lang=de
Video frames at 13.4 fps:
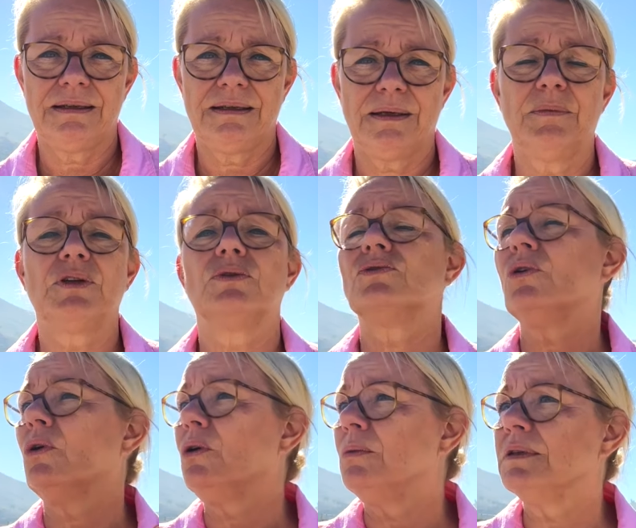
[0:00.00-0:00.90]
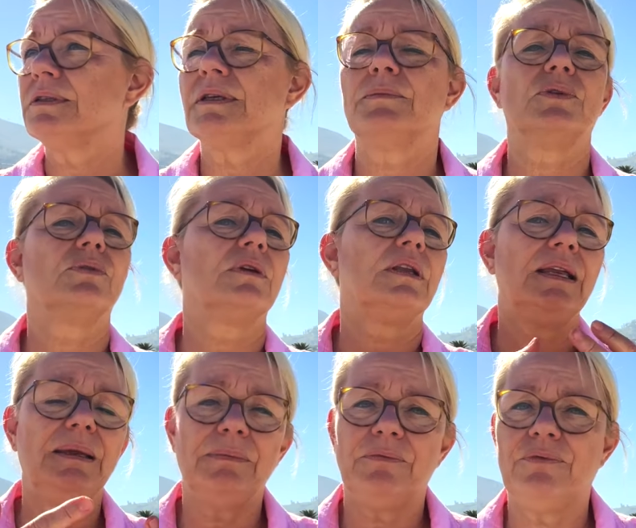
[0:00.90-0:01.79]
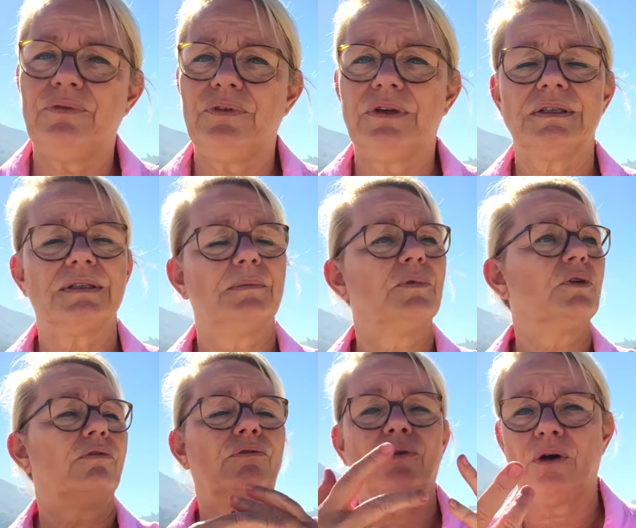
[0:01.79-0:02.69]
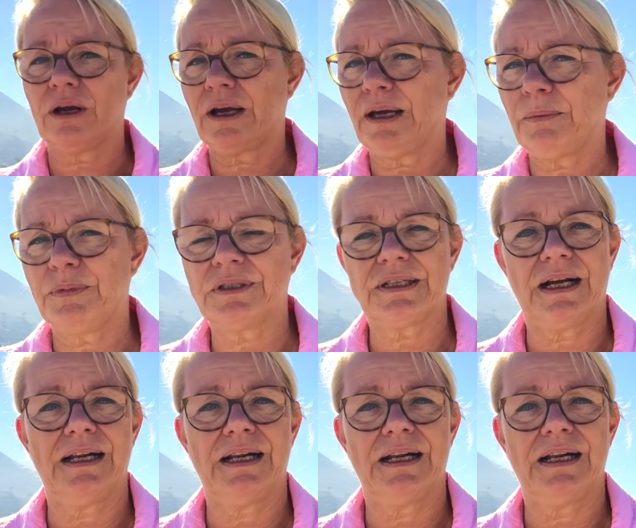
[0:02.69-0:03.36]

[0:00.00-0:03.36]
damit du toll bist, damit du geliebt wirst, damit du erfolgreich bist,